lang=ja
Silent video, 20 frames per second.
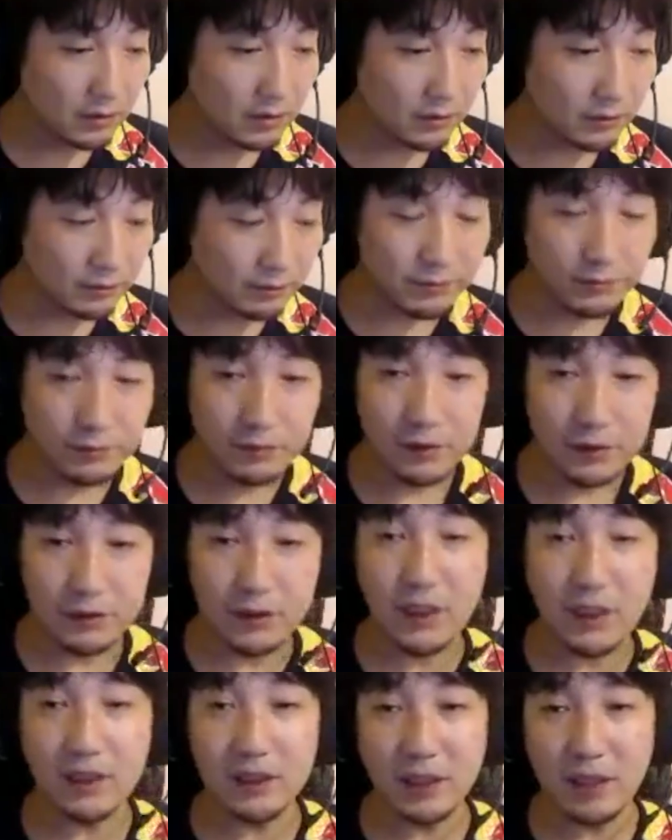うん食
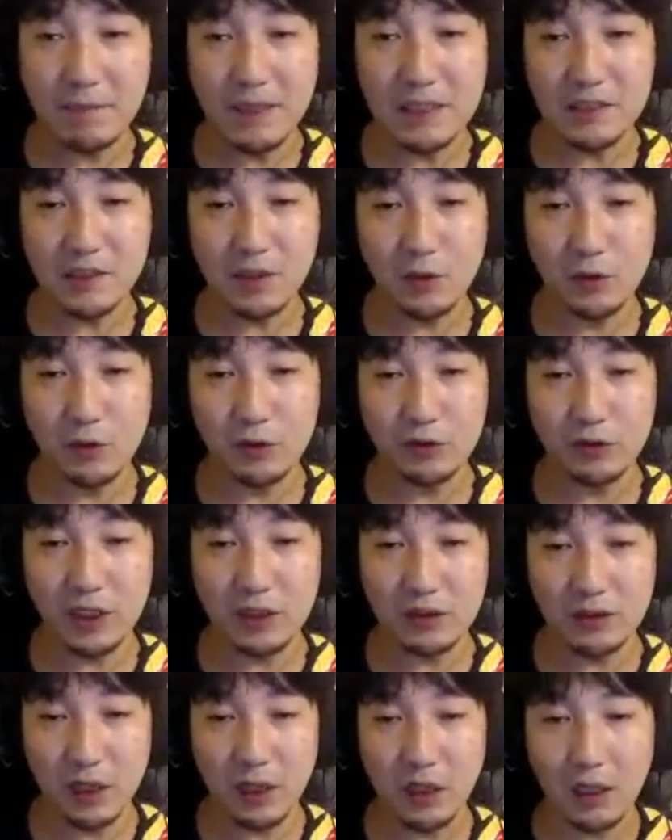らってまずはこれを食らっ
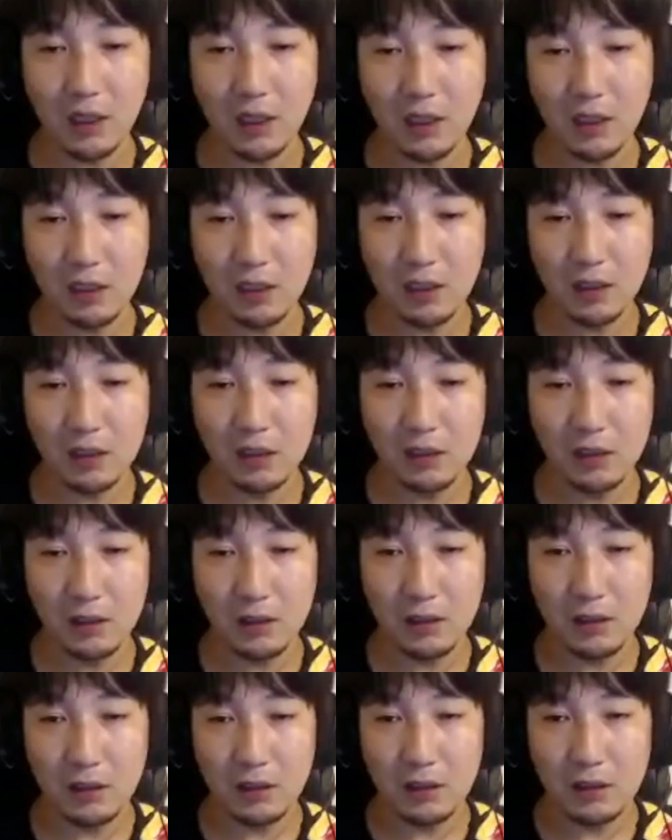て
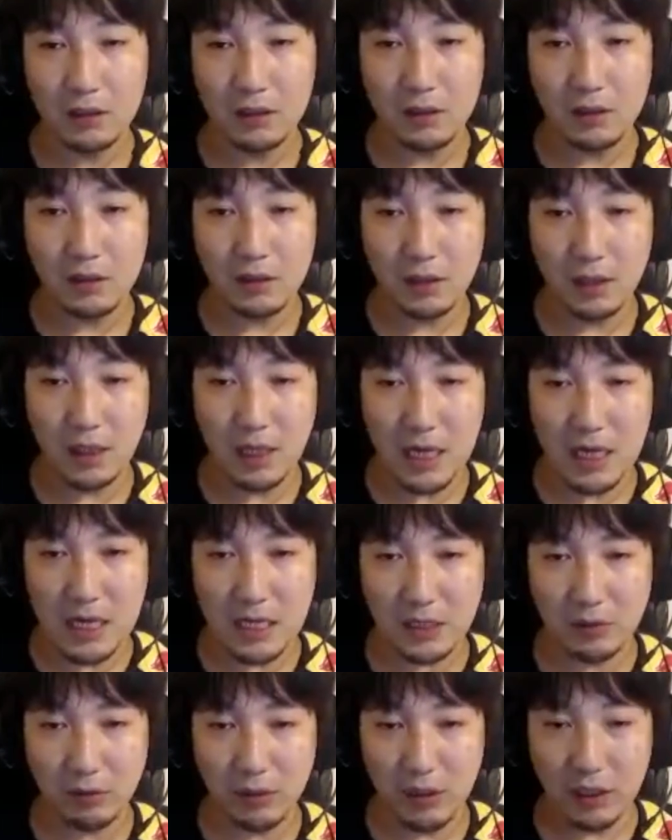
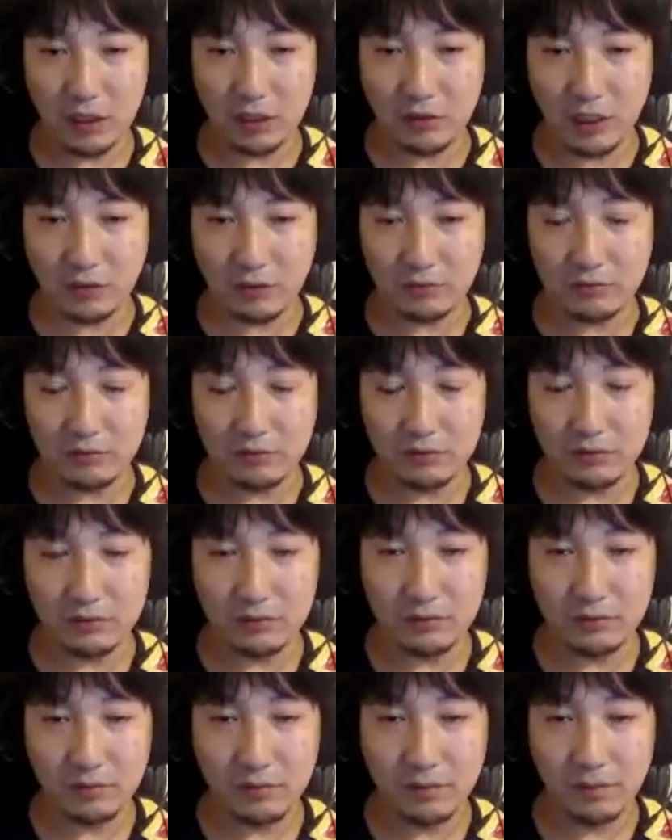ガードから食らう
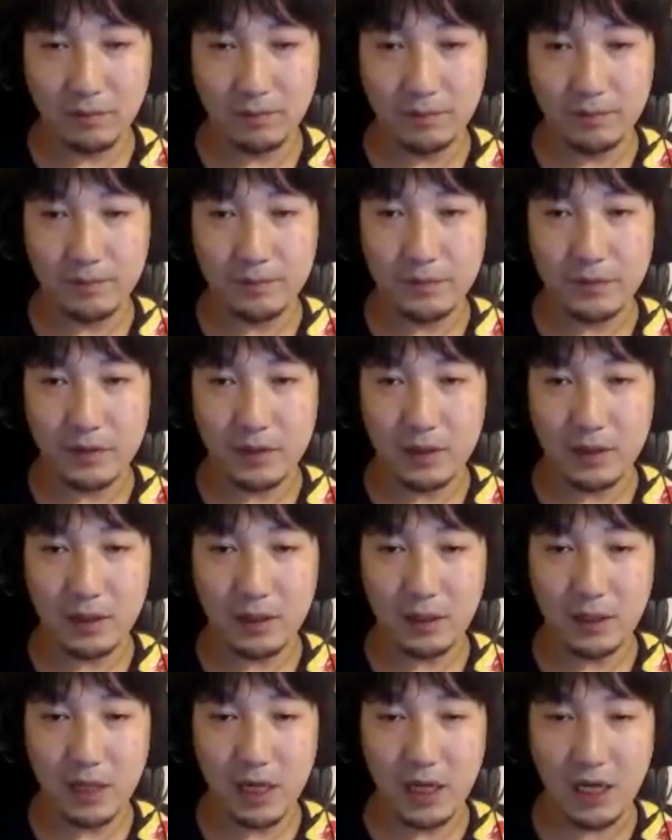
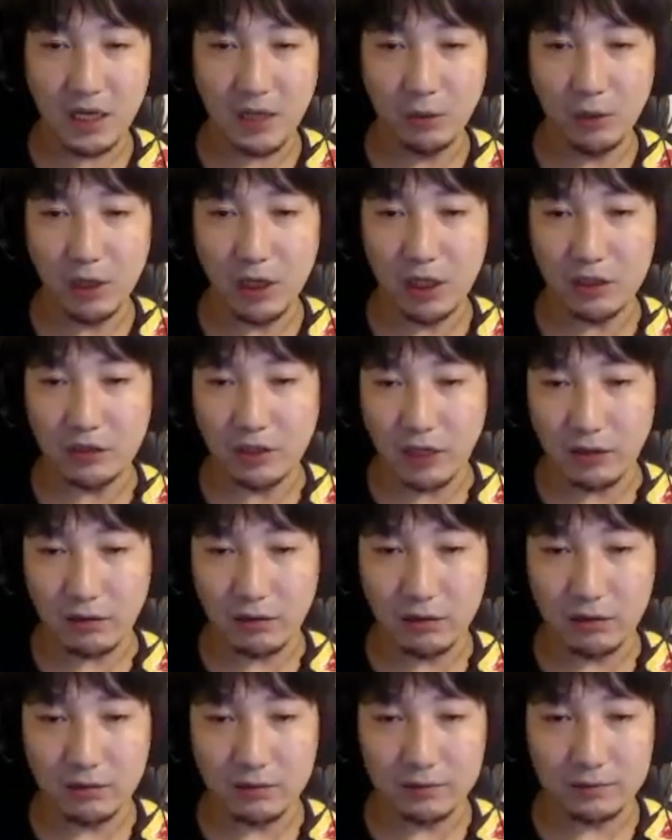ガードから食らう
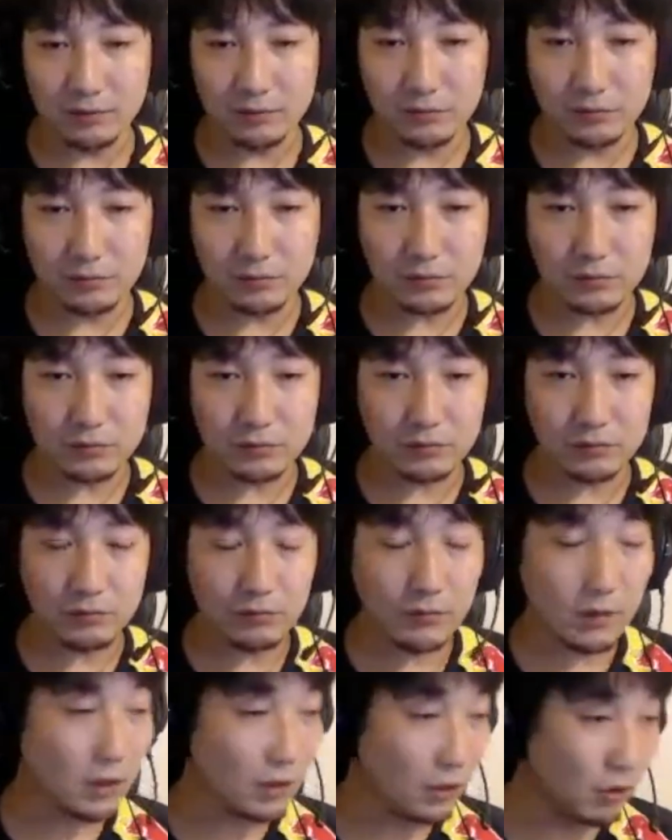
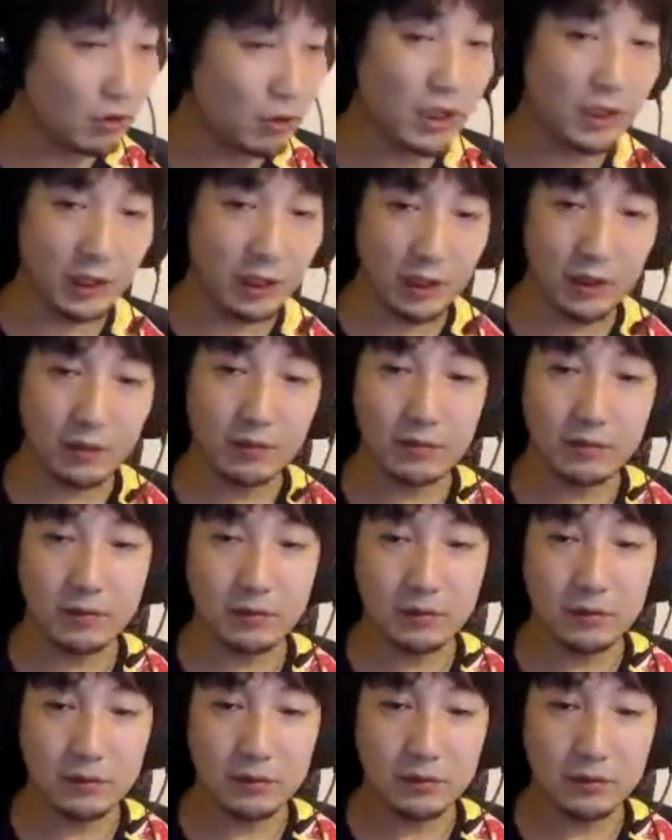これだけでいい
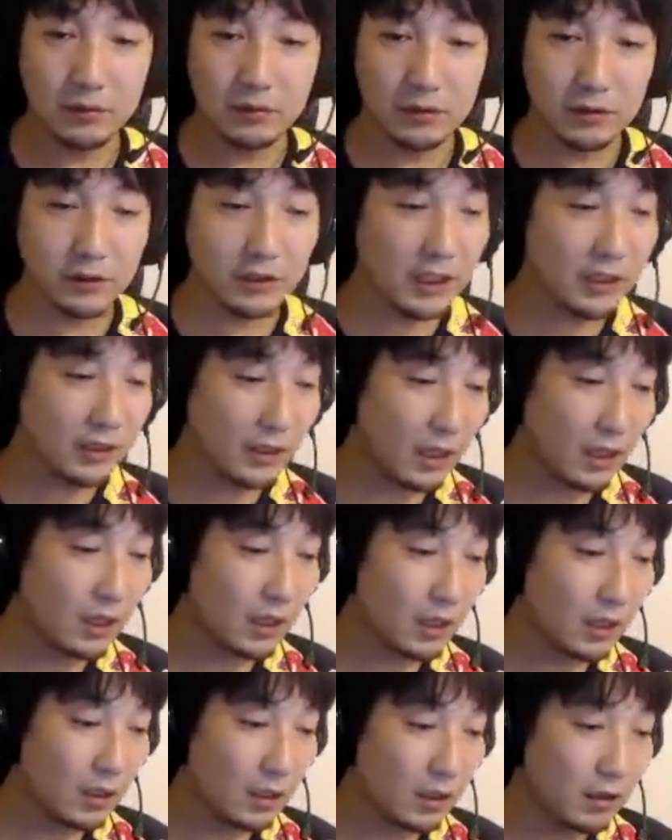食らって
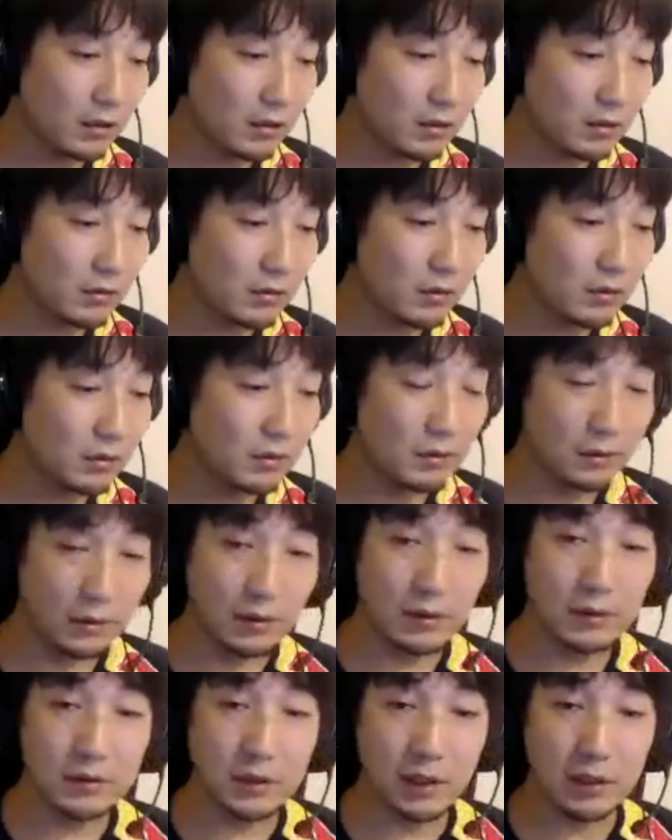うん
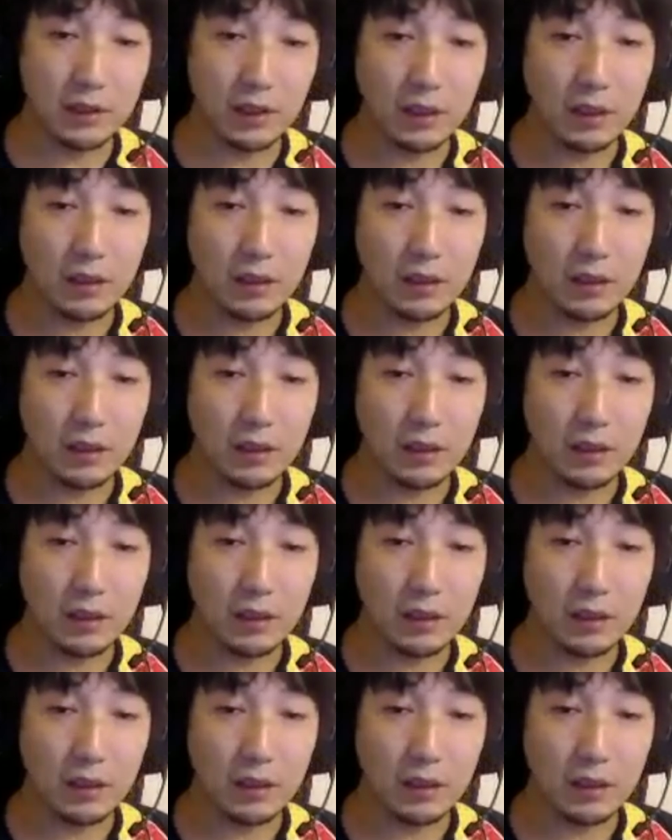食らって